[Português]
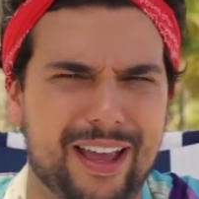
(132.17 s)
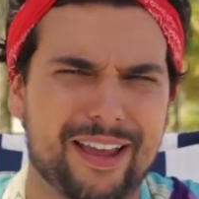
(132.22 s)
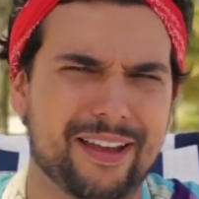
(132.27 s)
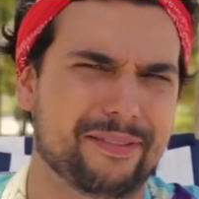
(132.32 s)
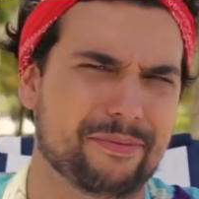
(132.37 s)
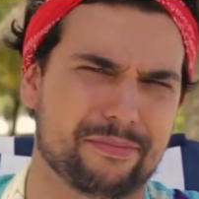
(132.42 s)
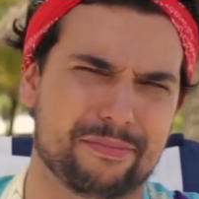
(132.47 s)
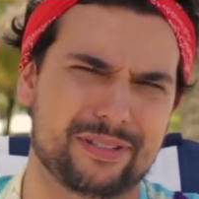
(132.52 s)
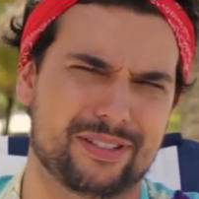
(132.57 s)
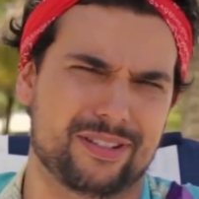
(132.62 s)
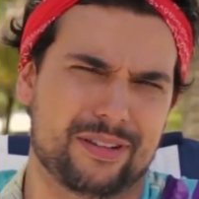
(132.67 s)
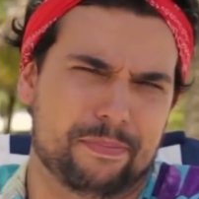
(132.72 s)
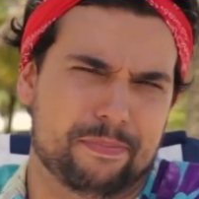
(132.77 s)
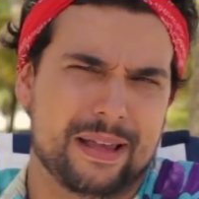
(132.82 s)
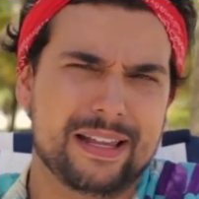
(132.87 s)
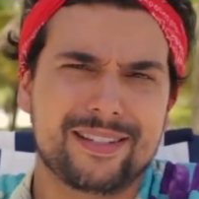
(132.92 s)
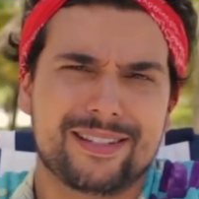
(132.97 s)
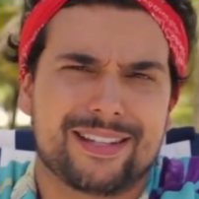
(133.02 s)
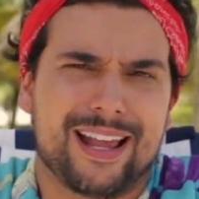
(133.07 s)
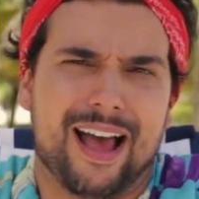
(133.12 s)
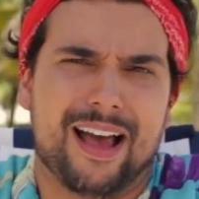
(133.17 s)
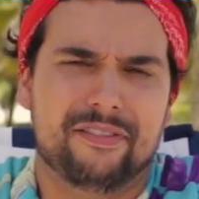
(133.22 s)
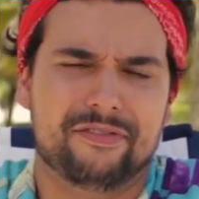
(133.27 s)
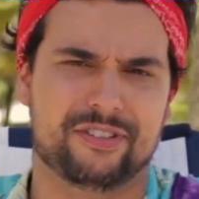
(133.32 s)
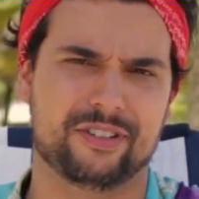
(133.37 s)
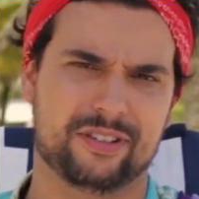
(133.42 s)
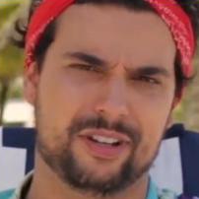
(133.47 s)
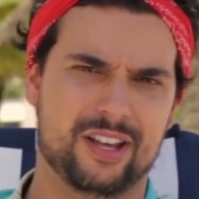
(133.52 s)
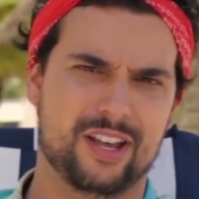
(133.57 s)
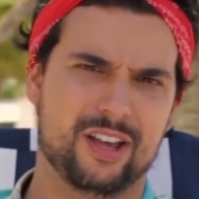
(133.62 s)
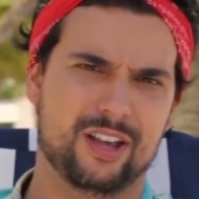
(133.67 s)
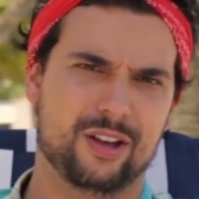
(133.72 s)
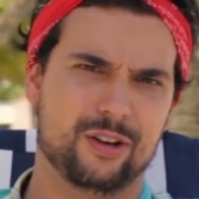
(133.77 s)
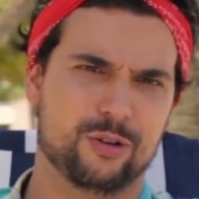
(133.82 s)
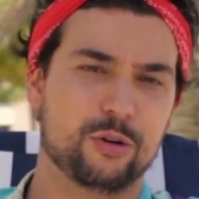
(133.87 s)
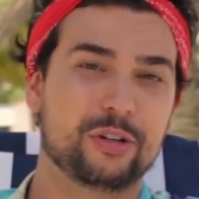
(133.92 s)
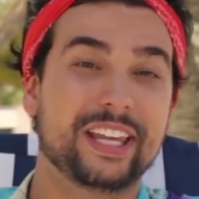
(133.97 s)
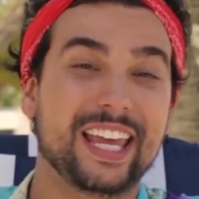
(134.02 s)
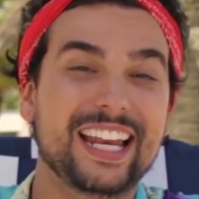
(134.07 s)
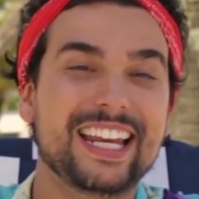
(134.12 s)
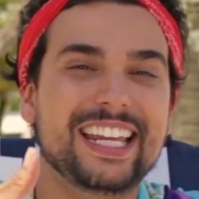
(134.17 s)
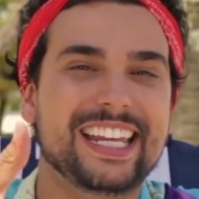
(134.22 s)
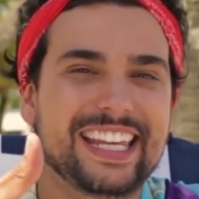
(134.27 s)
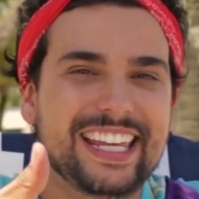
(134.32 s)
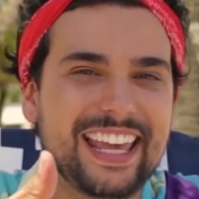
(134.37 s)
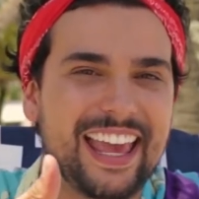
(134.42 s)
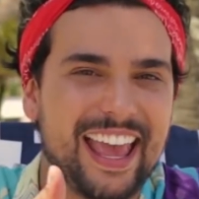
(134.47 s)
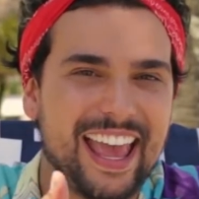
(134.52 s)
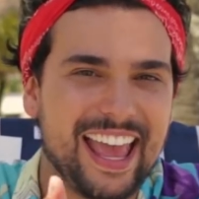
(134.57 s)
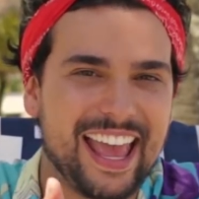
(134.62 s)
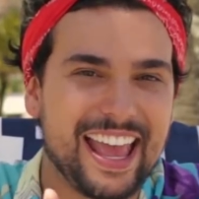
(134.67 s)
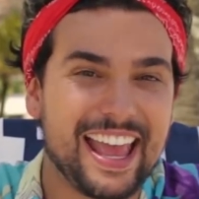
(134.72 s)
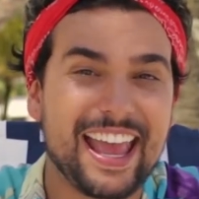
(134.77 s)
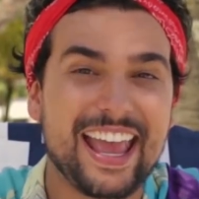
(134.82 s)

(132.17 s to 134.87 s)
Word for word: é assim, impensável. O que ele quer